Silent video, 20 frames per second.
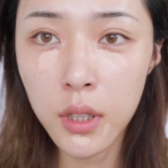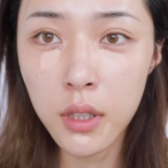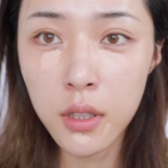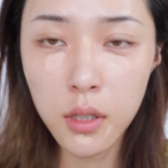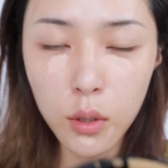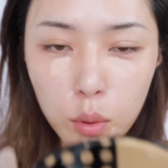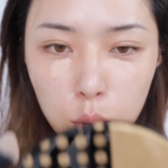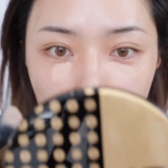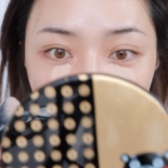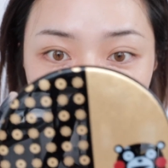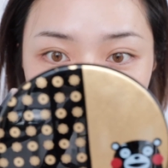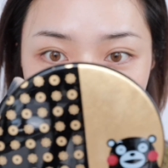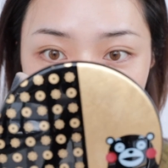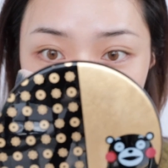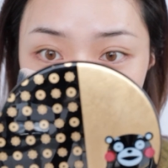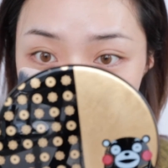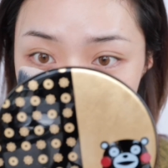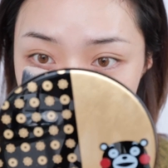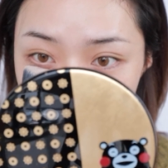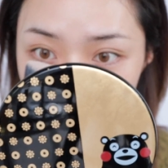今天这涂了三
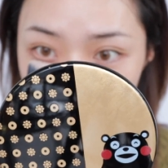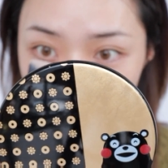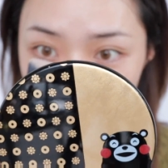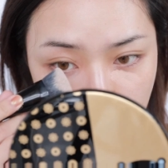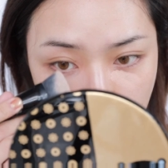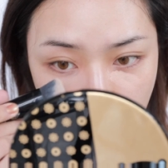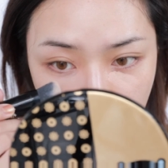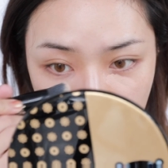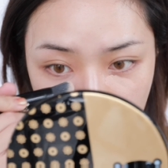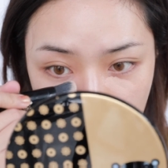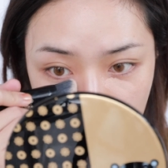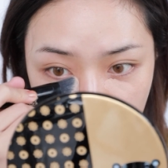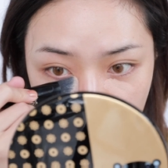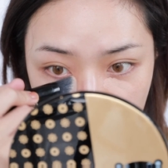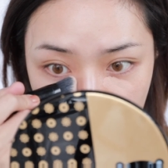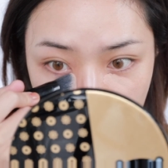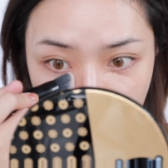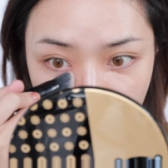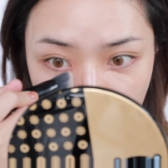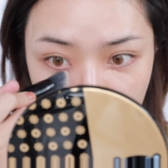遍，不然我一个小
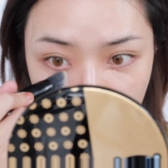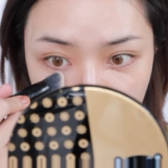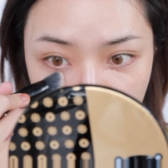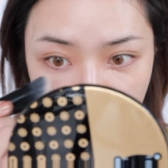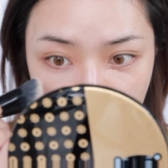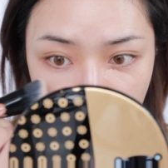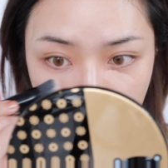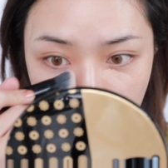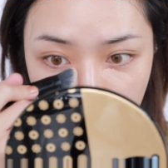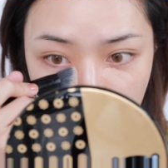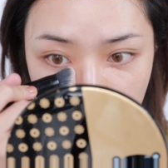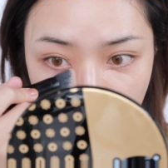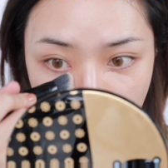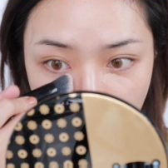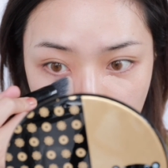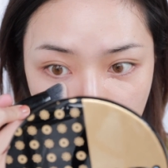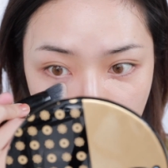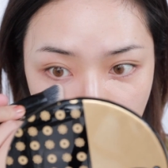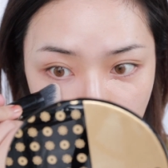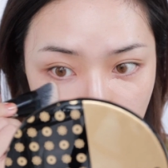时前就能开拍